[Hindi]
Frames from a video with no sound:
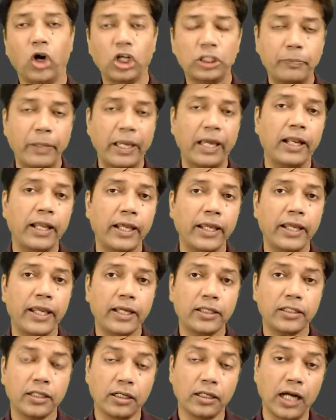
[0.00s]
बहुत पहले
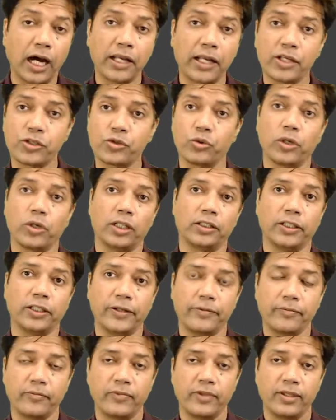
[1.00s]
एक गाना सुना
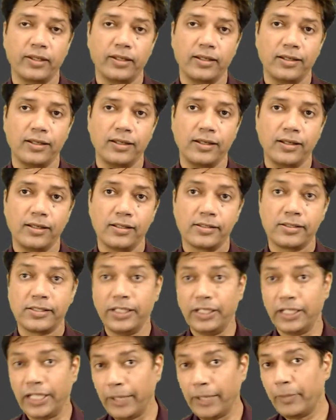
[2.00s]
था
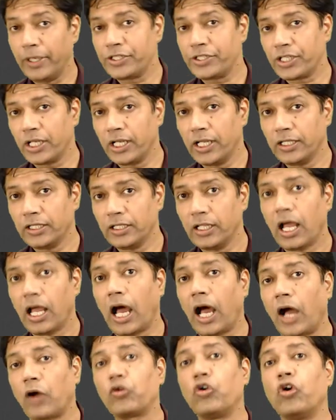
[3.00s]
सीने में जलन
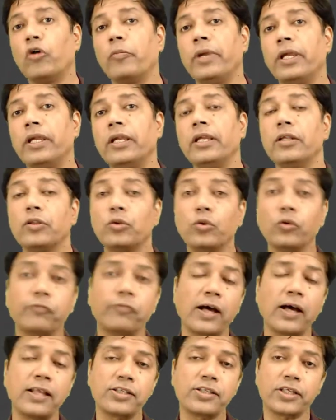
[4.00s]
आंखों में
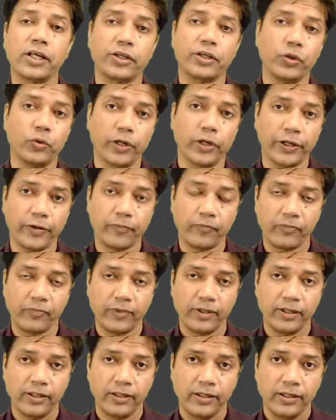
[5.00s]
तूफान सा क्यों है
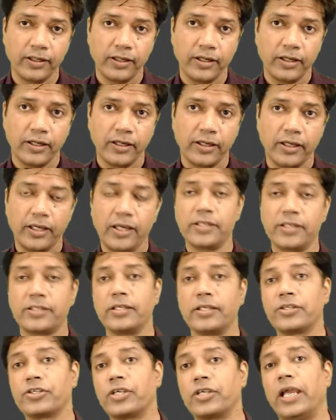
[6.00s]

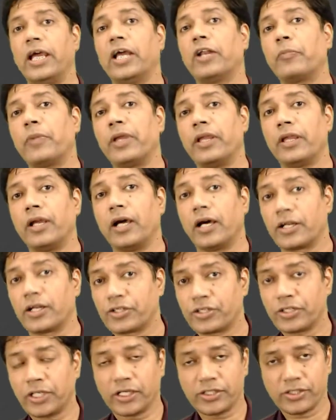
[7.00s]
इस शहर में हर
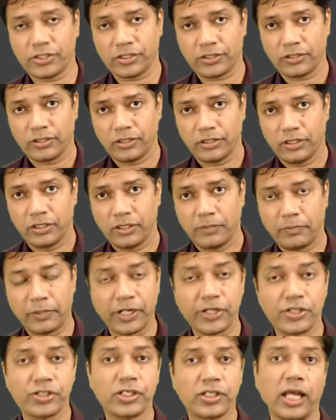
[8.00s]
शख्स
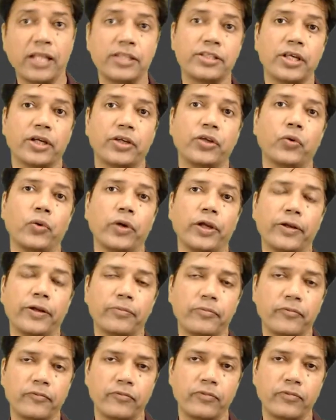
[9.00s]
परेशान सा क्यों है